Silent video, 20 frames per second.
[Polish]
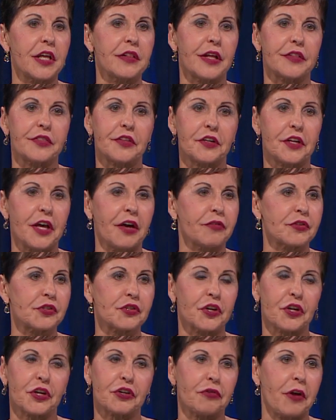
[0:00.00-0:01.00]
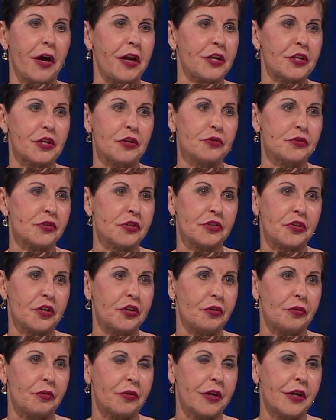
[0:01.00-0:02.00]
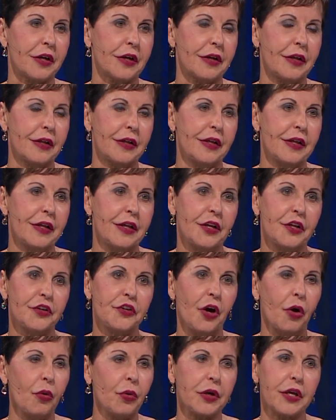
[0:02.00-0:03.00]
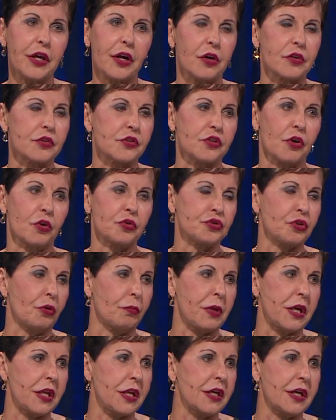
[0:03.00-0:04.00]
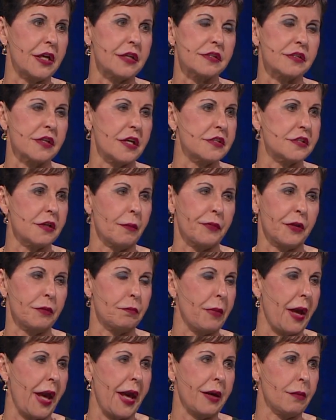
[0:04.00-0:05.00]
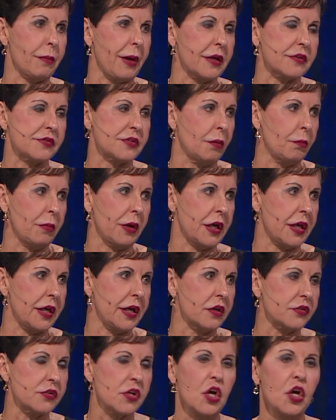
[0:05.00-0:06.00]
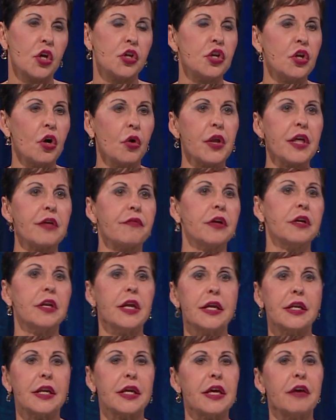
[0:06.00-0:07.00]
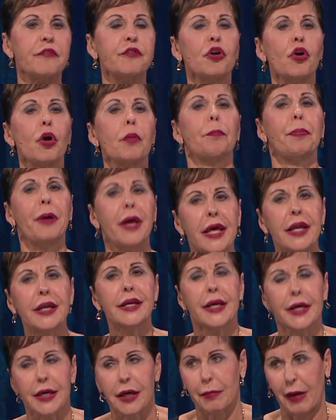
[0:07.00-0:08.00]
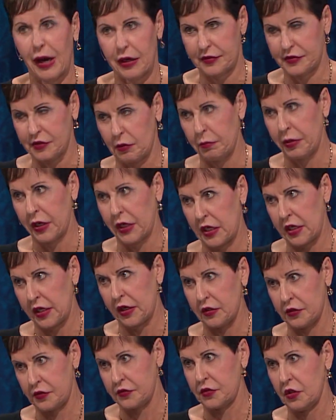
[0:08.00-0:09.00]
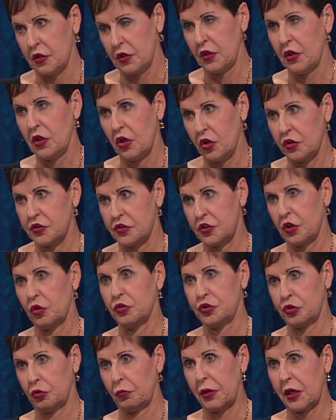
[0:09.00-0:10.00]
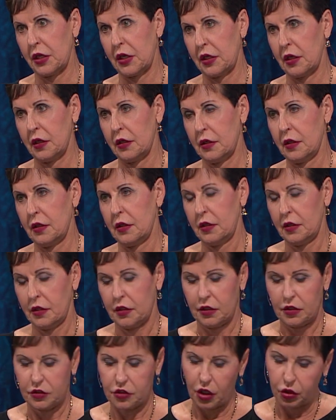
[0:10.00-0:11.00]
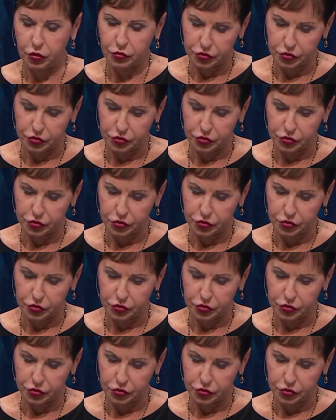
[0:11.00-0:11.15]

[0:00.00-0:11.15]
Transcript: celu, ale musimy pamiętać, że diabeł też będzie próbował ich użyć. Nie wypisujmy złych rzeczy na temat innych ludzi w internecie. Nie musimy nawet wyrażać tam swoich opinii na temat kogoś innego.